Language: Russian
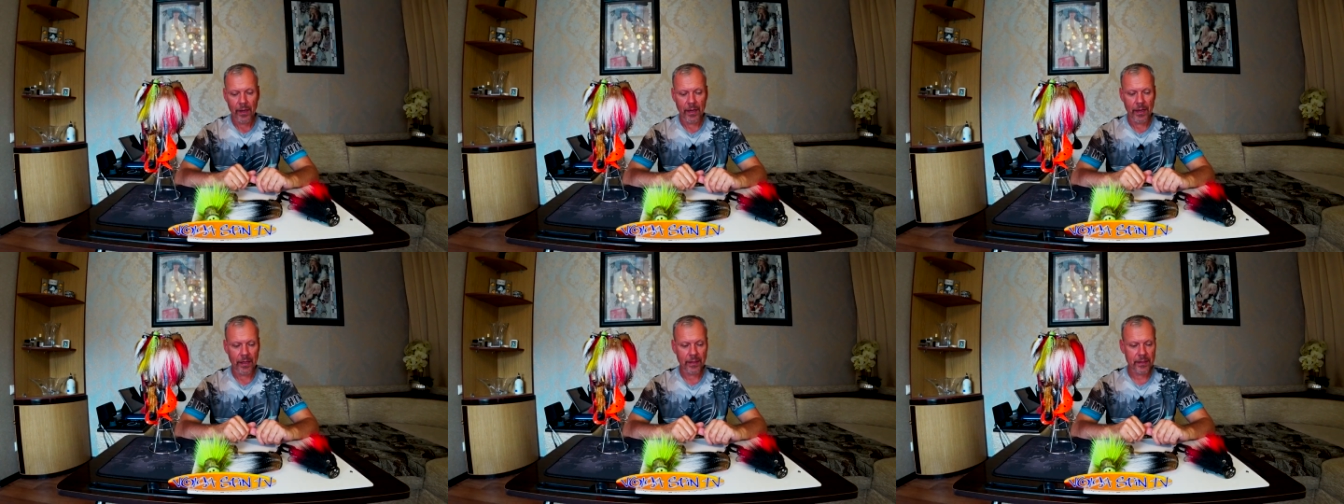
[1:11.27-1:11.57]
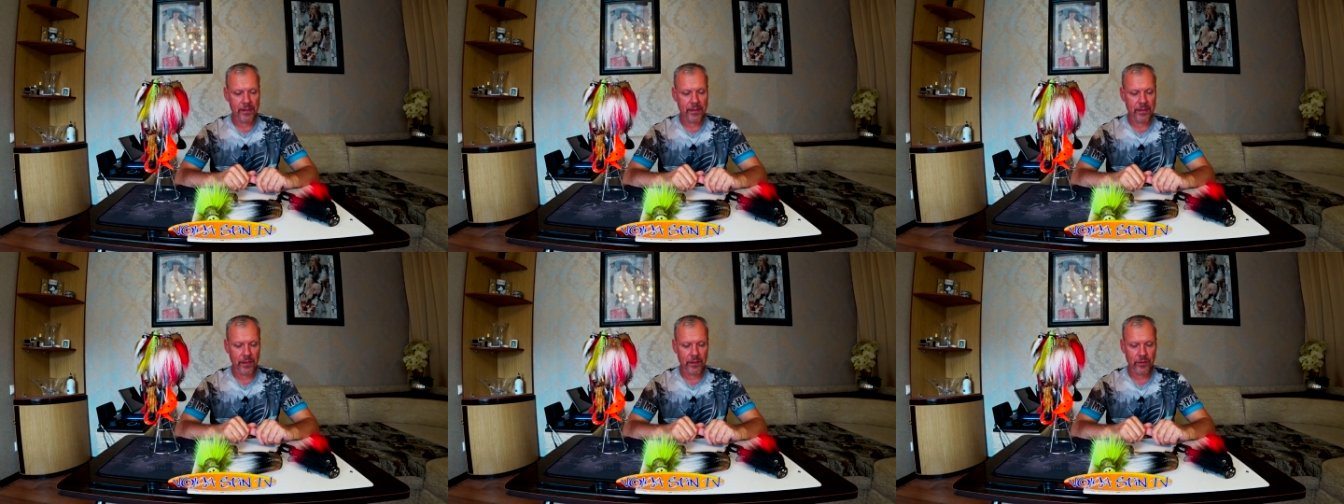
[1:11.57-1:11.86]
а
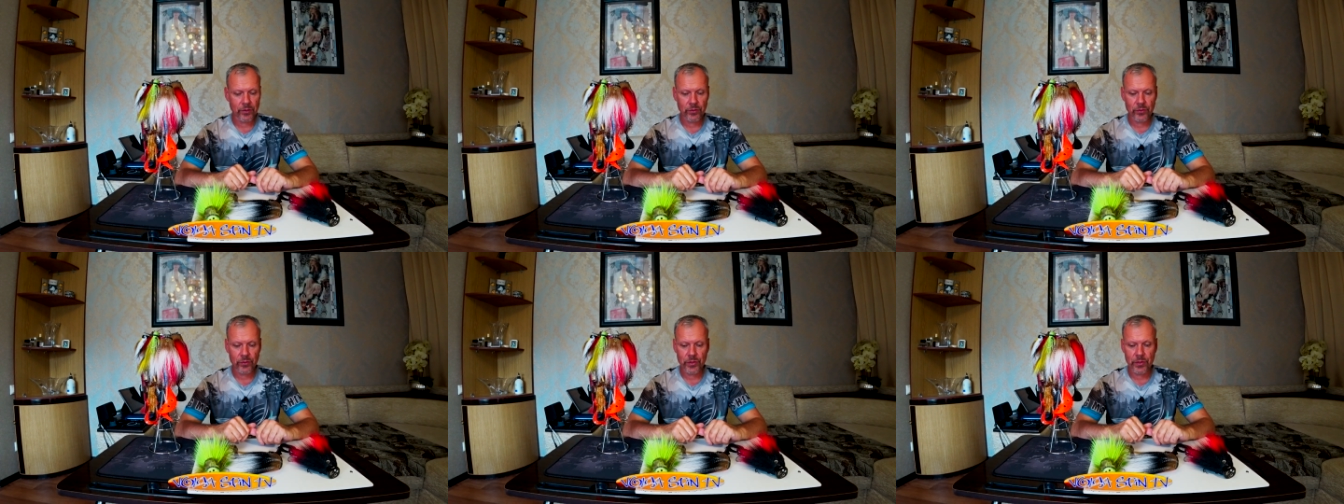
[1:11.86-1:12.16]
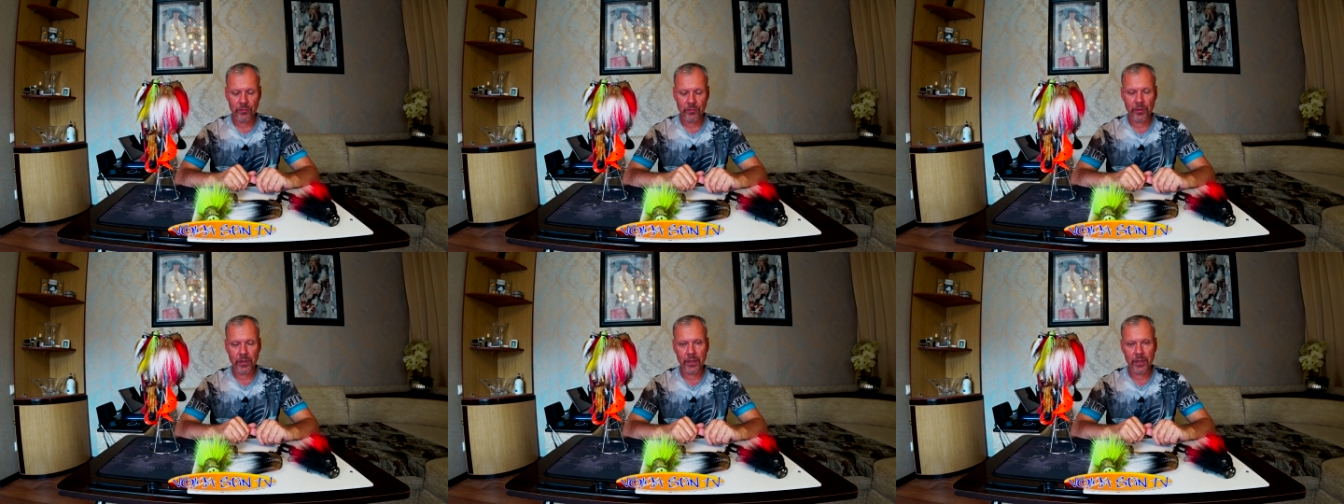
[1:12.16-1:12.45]
это значит, что
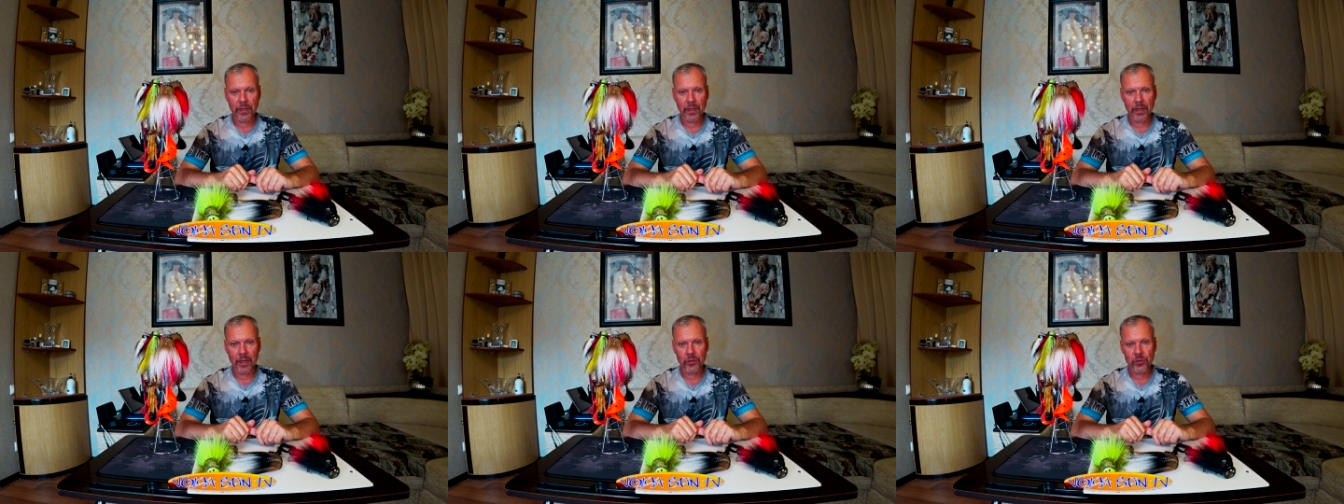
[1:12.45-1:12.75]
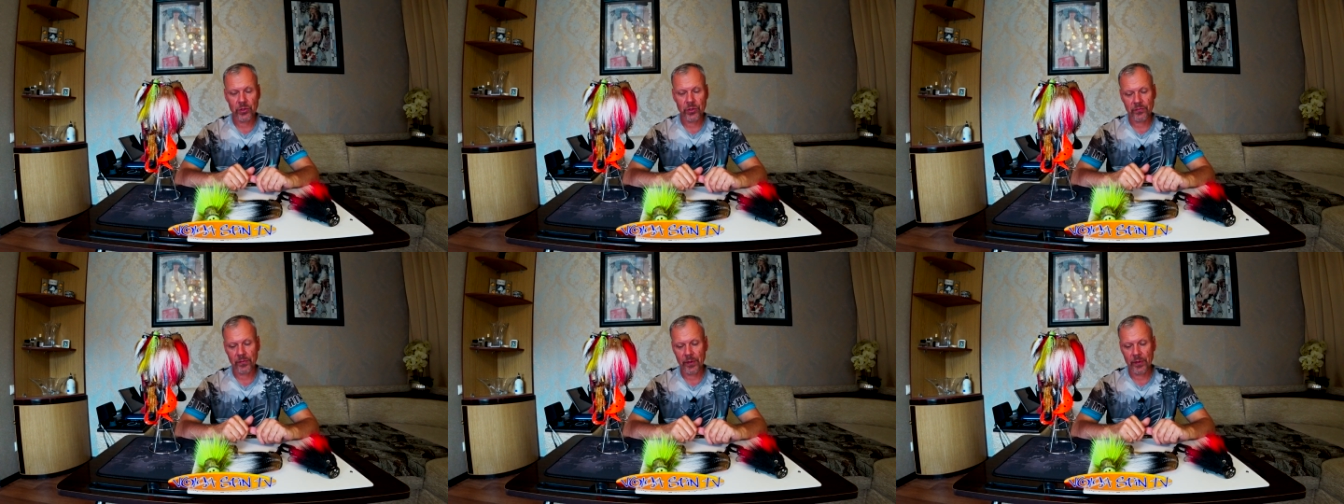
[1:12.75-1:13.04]
сегодня я
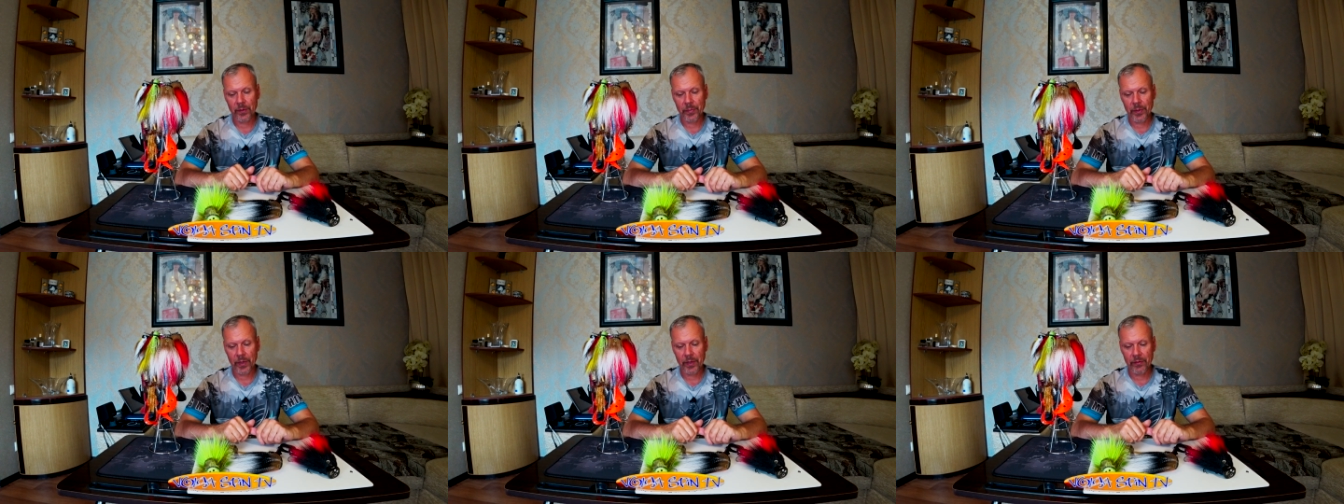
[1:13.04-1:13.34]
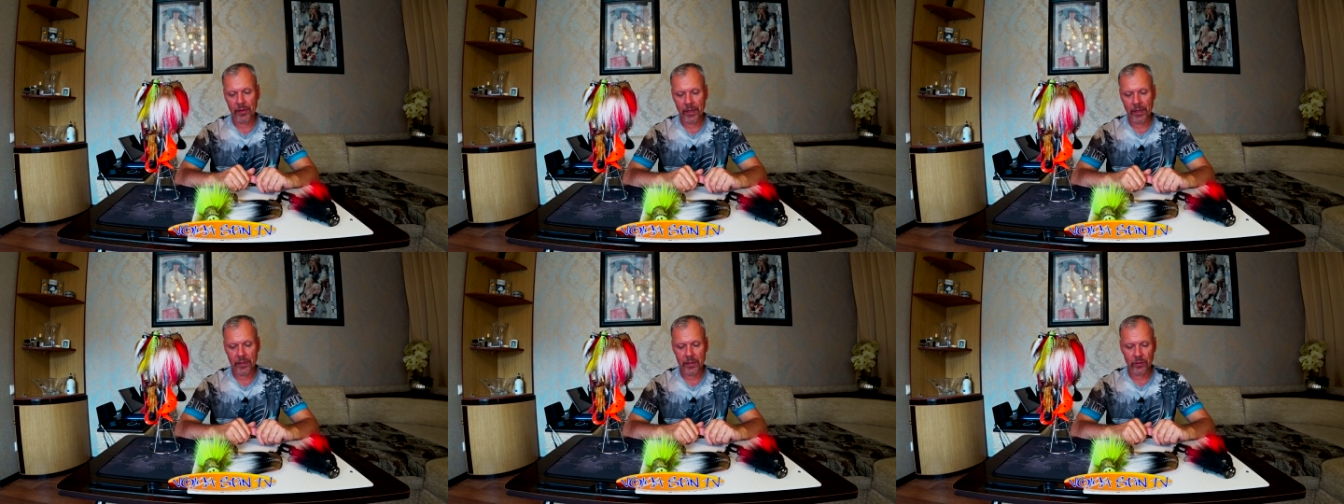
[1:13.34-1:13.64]
хочу с вами
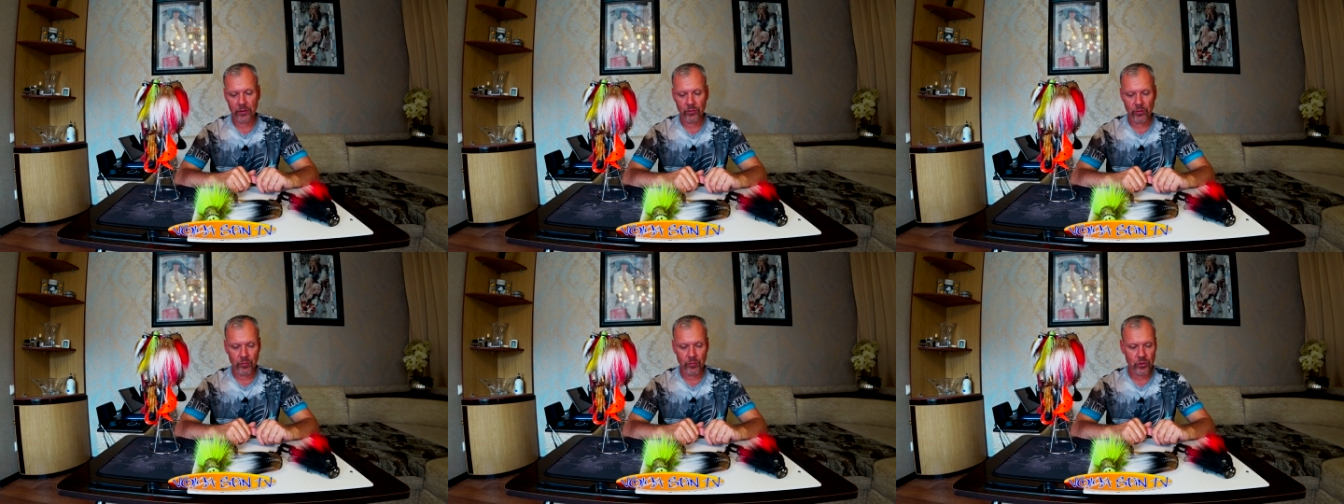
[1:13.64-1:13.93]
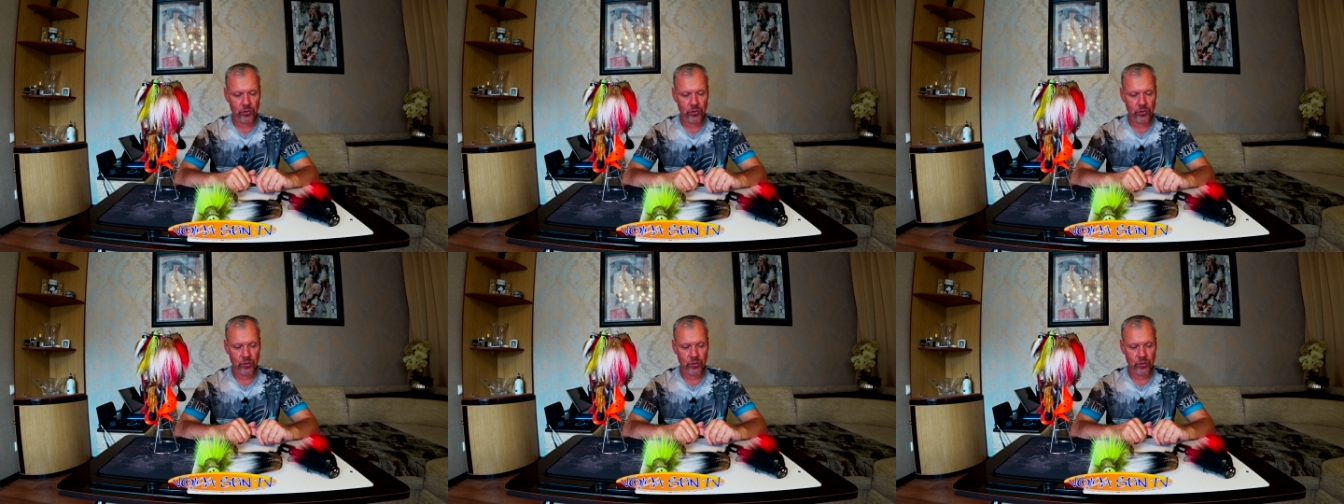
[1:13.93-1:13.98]
поговорить о том,